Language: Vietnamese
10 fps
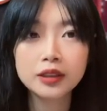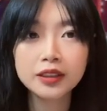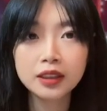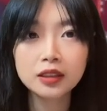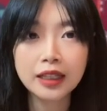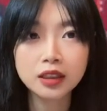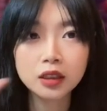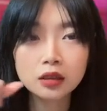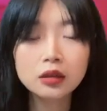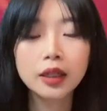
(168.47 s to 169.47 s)
giết kẻ
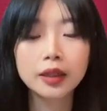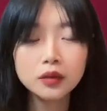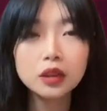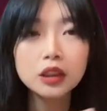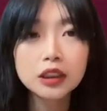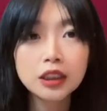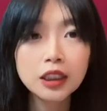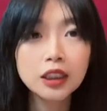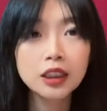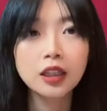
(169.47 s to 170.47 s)
giết người
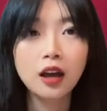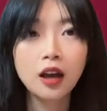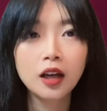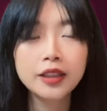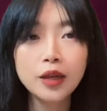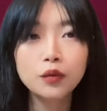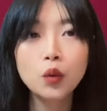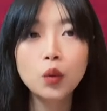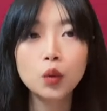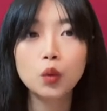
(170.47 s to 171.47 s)
thì nhiệm
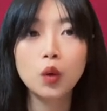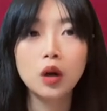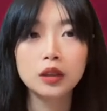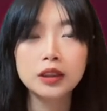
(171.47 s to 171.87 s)
vụ của những